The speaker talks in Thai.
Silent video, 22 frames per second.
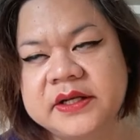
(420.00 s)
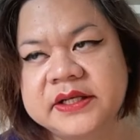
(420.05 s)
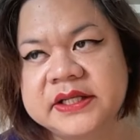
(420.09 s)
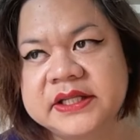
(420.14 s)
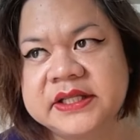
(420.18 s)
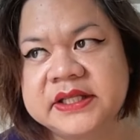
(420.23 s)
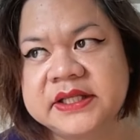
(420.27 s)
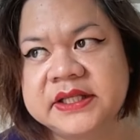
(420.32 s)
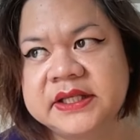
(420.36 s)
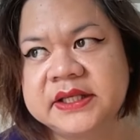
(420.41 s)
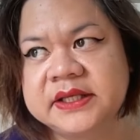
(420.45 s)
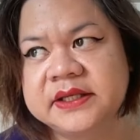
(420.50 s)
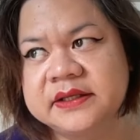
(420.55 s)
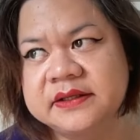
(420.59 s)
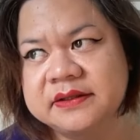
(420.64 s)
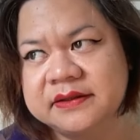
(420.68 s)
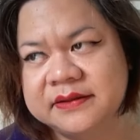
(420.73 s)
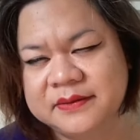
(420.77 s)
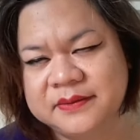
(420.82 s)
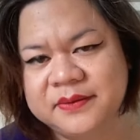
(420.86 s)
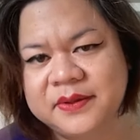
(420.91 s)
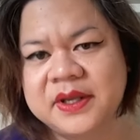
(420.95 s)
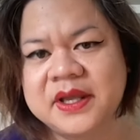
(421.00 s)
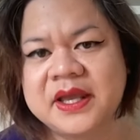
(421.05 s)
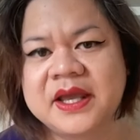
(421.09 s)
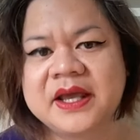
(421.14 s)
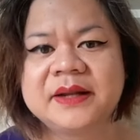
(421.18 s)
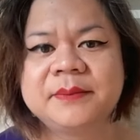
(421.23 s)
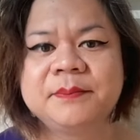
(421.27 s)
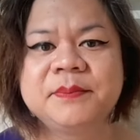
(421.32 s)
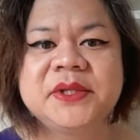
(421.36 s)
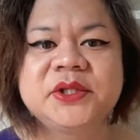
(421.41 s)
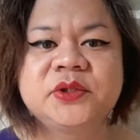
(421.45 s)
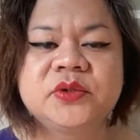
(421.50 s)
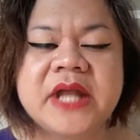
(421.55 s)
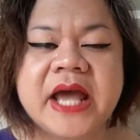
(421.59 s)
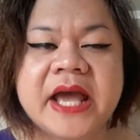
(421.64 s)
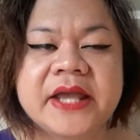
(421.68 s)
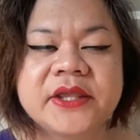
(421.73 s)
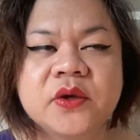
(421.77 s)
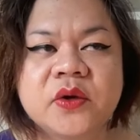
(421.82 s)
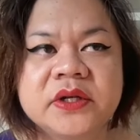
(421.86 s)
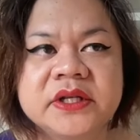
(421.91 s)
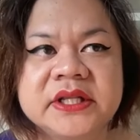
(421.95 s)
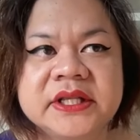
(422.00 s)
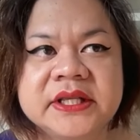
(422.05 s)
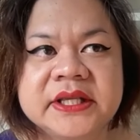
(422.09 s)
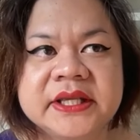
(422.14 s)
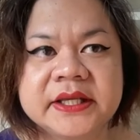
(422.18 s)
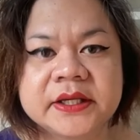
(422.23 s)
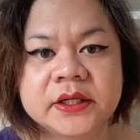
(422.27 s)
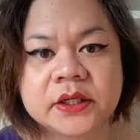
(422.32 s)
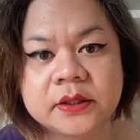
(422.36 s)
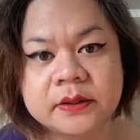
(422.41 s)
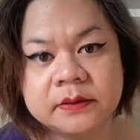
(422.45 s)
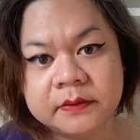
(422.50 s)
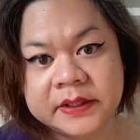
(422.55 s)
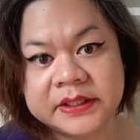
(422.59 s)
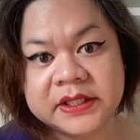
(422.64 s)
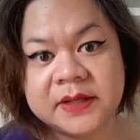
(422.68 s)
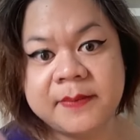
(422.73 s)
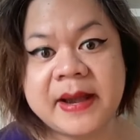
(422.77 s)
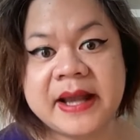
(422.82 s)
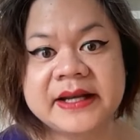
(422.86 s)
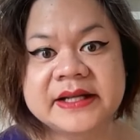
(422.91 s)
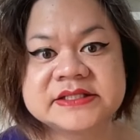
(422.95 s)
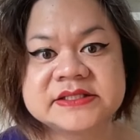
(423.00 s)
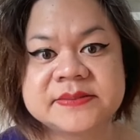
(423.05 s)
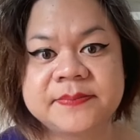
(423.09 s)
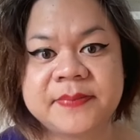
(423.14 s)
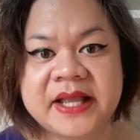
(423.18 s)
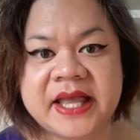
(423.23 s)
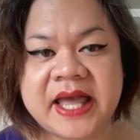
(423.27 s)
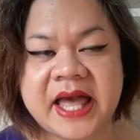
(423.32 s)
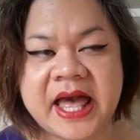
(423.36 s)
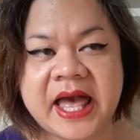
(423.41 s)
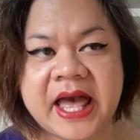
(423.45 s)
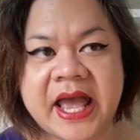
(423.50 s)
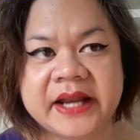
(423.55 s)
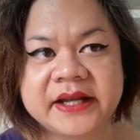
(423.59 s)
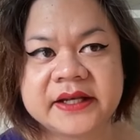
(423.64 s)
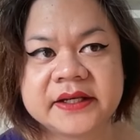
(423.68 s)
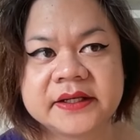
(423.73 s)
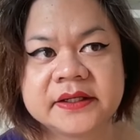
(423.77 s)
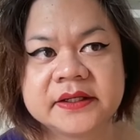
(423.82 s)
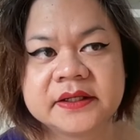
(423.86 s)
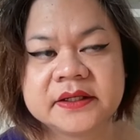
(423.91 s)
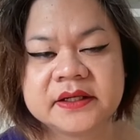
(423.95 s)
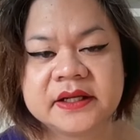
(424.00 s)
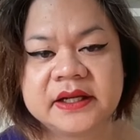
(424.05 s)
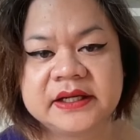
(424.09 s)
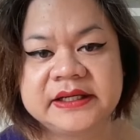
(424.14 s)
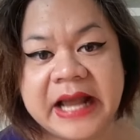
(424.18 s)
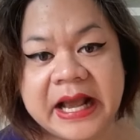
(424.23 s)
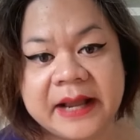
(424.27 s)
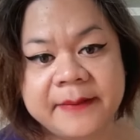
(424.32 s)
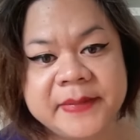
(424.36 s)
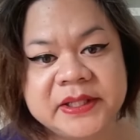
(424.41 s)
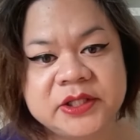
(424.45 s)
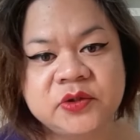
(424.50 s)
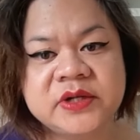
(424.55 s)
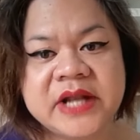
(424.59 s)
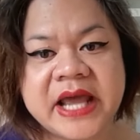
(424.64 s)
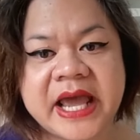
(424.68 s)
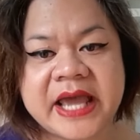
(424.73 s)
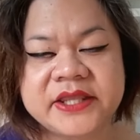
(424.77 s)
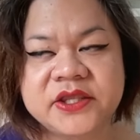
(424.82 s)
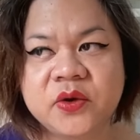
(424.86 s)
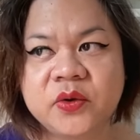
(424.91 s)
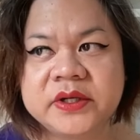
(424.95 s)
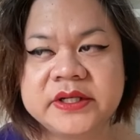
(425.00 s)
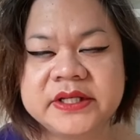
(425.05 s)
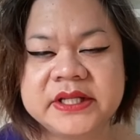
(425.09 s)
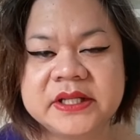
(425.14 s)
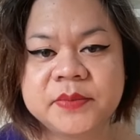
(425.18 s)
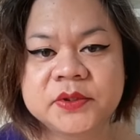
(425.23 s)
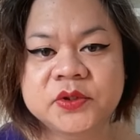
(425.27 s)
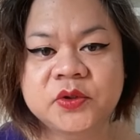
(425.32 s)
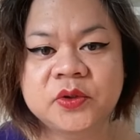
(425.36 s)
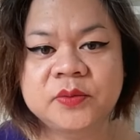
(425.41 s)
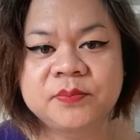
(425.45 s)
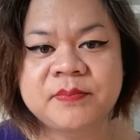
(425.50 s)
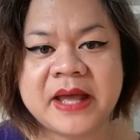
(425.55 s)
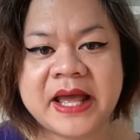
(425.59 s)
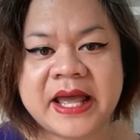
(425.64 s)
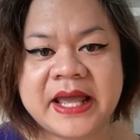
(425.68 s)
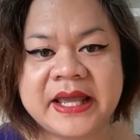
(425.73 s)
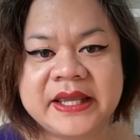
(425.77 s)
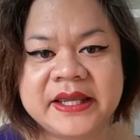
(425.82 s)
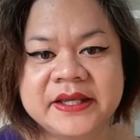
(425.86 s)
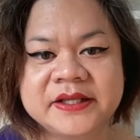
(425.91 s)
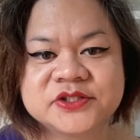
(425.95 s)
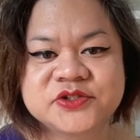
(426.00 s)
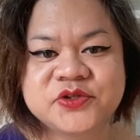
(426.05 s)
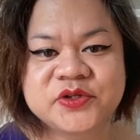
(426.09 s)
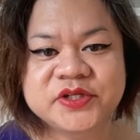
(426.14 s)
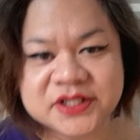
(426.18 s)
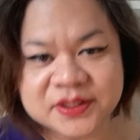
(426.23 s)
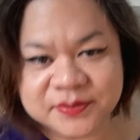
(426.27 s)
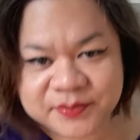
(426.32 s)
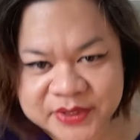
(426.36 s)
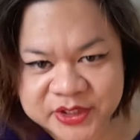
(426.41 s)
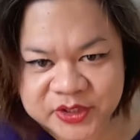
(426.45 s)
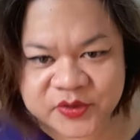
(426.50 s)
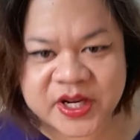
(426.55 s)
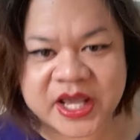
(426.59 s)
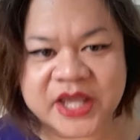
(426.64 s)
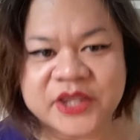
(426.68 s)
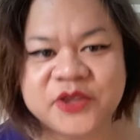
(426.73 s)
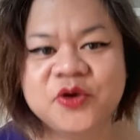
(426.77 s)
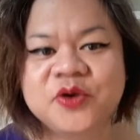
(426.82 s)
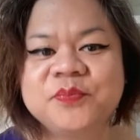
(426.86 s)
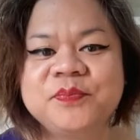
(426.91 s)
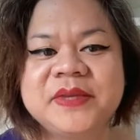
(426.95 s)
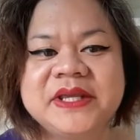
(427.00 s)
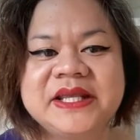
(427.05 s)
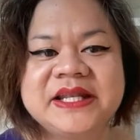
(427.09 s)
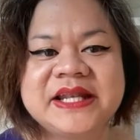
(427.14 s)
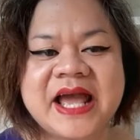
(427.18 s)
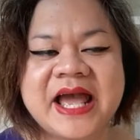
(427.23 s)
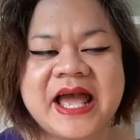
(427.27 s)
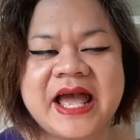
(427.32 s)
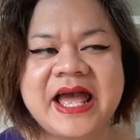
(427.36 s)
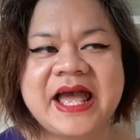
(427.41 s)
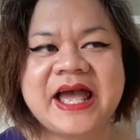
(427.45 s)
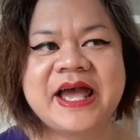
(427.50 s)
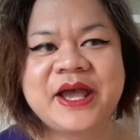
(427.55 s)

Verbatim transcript: นนี้มิถุนายนนี้รัฐบาลอาจจะประกาศหลังมิถุนายนนี้เป็นต้นไปจนถึงมิถุนายนปีหน้า